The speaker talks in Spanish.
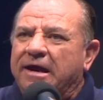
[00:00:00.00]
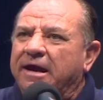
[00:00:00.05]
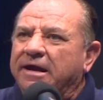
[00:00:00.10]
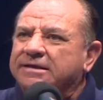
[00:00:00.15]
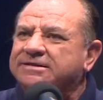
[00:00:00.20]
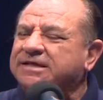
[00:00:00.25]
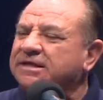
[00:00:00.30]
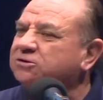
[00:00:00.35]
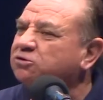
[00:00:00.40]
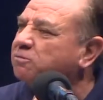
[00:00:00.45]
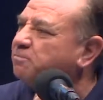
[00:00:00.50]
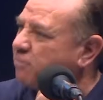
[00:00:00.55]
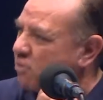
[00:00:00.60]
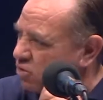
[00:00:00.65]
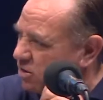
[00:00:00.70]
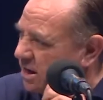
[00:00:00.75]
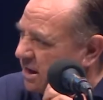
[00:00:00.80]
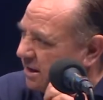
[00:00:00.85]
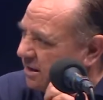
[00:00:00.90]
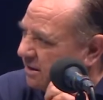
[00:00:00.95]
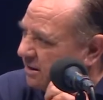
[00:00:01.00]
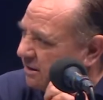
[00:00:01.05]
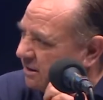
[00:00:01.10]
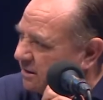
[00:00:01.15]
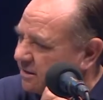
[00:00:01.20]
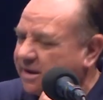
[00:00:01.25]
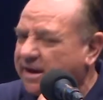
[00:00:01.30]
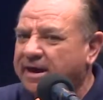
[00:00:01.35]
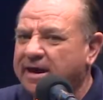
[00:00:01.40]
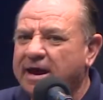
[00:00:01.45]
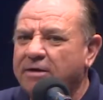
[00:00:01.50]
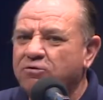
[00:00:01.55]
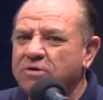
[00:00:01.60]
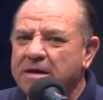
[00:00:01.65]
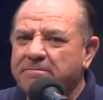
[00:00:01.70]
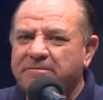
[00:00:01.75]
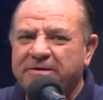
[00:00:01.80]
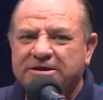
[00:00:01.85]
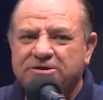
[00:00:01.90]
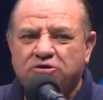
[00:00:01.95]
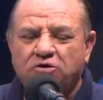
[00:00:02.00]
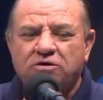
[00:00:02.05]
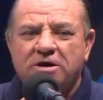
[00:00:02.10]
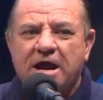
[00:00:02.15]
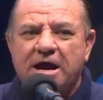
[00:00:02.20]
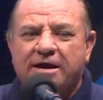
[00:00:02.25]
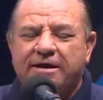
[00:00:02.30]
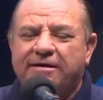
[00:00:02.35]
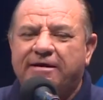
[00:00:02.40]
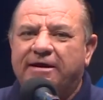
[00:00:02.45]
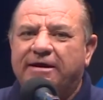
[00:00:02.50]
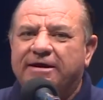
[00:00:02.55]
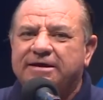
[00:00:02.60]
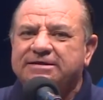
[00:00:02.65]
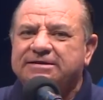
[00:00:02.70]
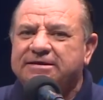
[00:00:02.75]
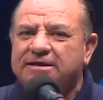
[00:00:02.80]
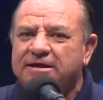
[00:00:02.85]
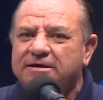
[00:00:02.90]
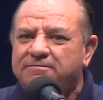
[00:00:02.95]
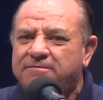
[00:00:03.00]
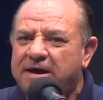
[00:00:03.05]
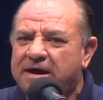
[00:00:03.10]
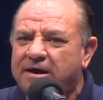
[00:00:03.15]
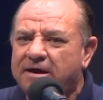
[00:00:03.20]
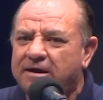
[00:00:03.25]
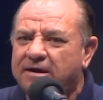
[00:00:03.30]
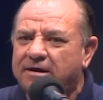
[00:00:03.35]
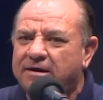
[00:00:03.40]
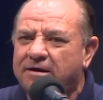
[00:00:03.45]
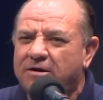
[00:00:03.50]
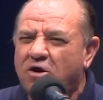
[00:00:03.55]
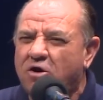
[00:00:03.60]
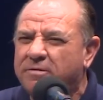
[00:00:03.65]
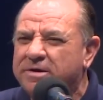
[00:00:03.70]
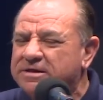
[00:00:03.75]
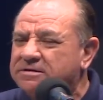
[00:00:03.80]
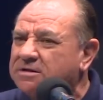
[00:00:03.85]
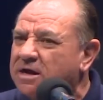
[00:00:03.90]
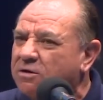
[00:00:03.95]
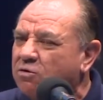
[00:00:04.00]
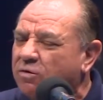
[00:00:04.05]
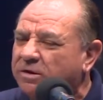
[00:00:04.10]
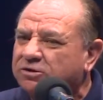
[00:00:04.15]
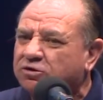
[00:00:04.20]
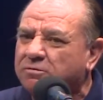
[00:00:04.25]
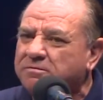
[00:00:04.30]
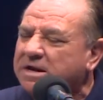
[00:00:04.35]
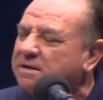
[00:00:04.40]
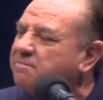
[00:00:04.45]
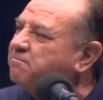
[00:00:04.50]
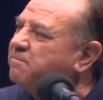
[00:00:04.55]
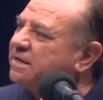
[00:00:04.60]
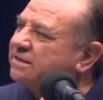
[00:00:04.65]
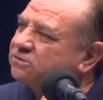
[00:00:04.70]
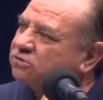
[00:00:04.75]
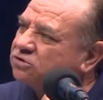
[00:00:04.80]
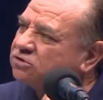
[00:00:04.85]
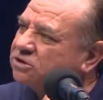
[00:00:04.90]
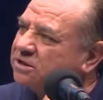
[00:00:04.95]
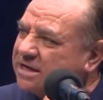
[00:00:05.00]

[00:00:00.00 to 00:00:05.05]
Se supone que una persona que recibe 94 mil pesos